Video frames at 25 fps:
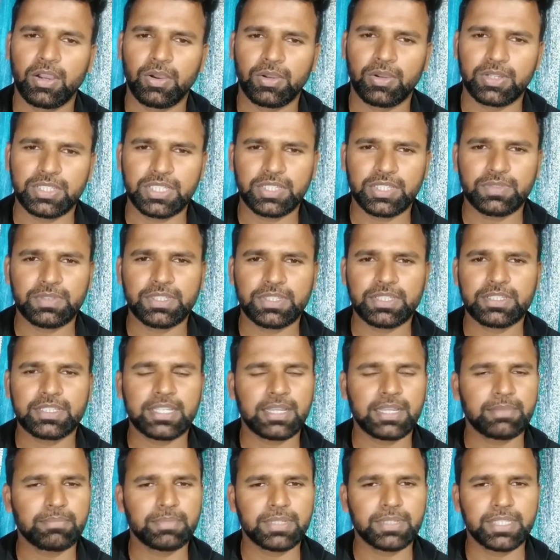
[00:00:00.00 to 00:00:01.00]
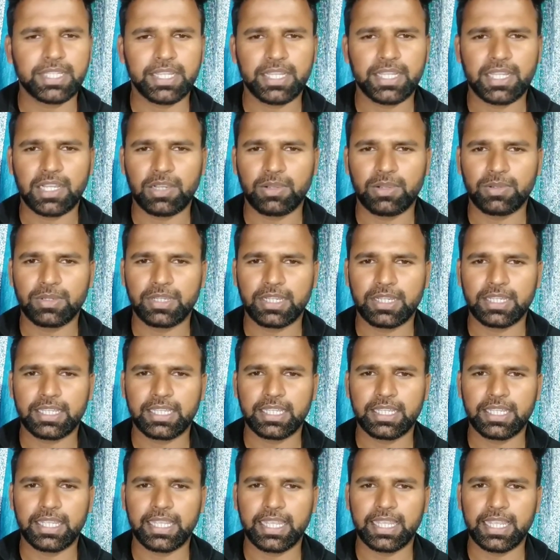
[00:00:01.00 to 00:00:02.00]
और जिस वजह से आपने देखा होगा
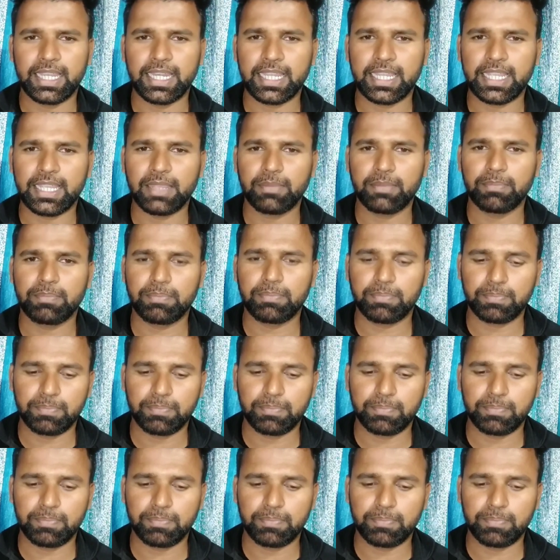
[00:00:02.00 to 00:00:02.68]
कि इनके